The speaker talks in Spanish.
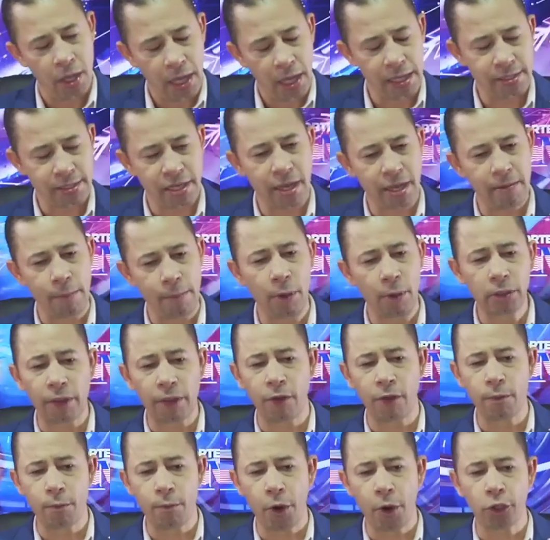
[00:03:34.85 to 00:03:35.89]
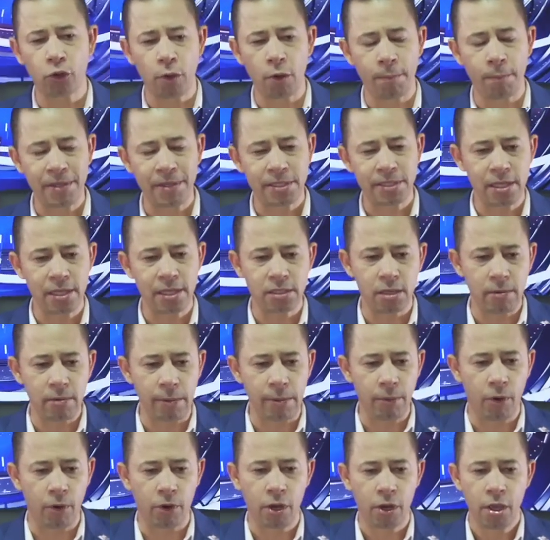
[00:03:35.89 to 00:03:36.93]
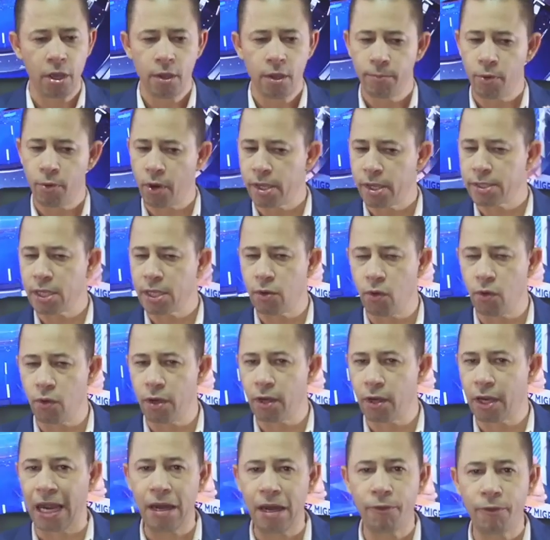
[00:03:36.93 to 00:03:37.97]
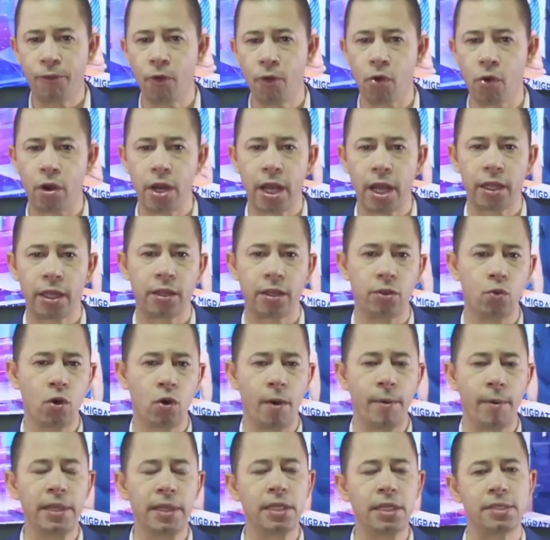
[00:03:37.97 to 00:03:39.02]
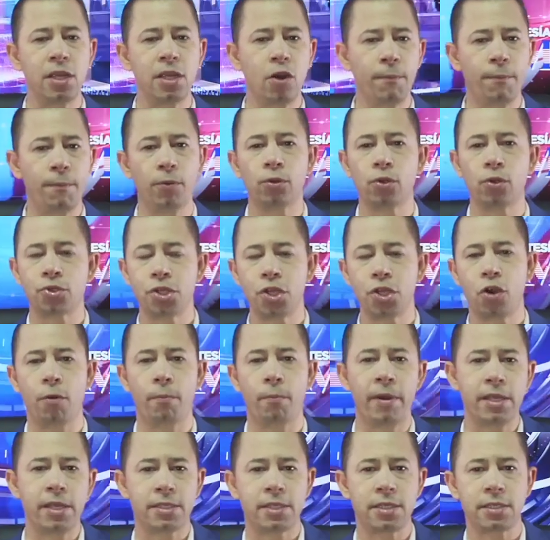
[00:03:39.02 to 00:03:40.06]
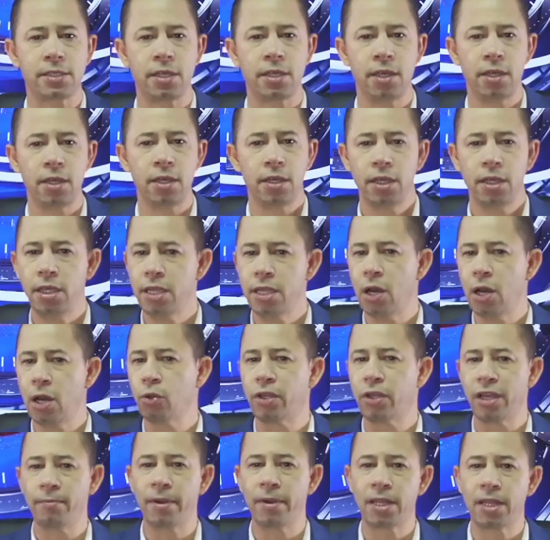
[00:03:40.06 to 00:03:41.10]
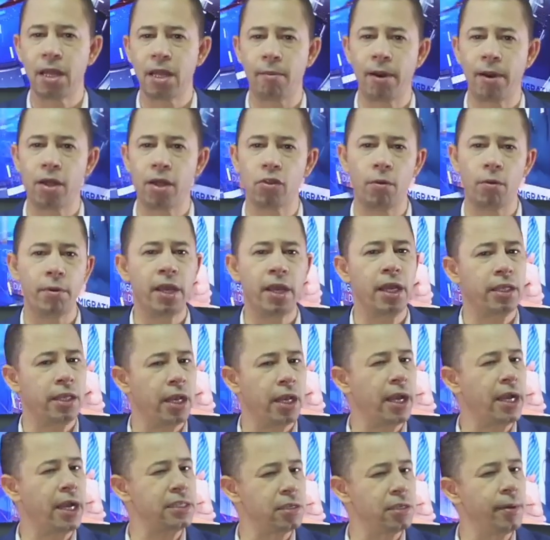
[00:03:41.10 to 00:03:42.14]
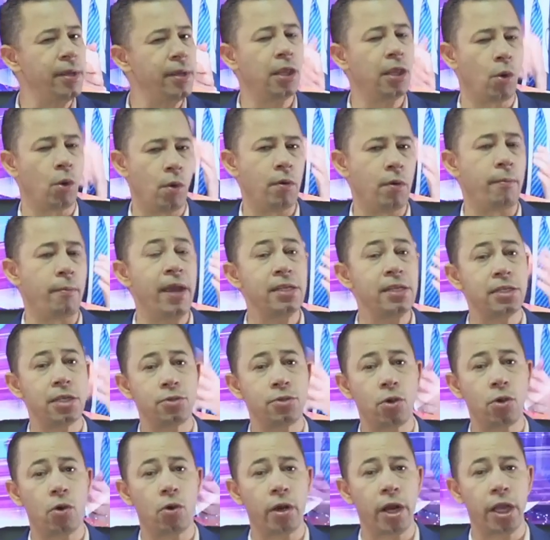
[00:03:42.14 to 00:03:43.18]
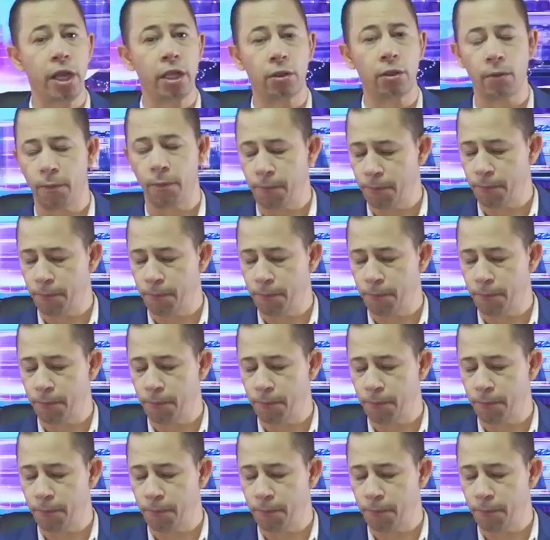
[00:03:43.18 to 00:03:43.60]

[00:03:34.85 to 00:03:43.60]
Así que vamos a tener un poquito de paciencia, mi amor, porque según California, que dura 25.5 meses, y ya usted me está hablando a mí que tiene casi 29 meses, ¿eso es correcto?